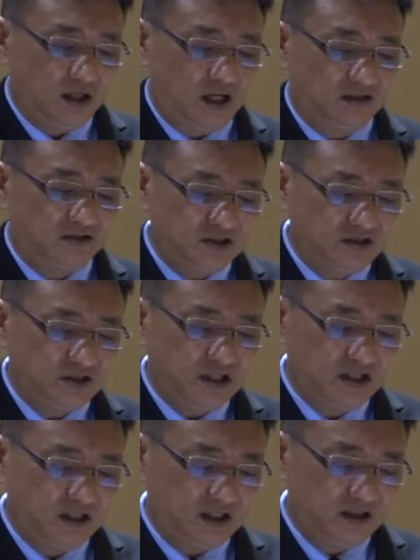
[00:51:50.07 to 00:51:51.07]
啊，这
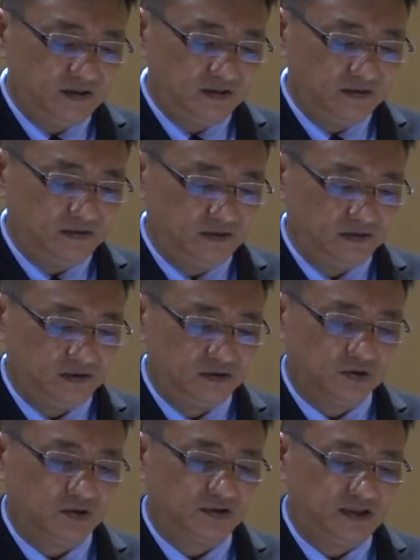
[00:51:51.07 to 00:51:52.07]
些人
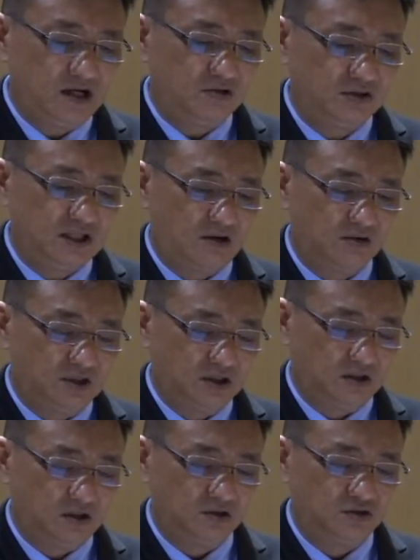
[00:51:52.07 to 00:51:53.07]
所教导
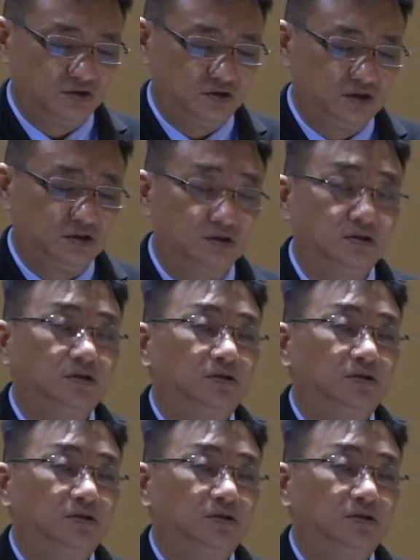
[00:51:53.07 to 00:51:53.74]
的哈，就是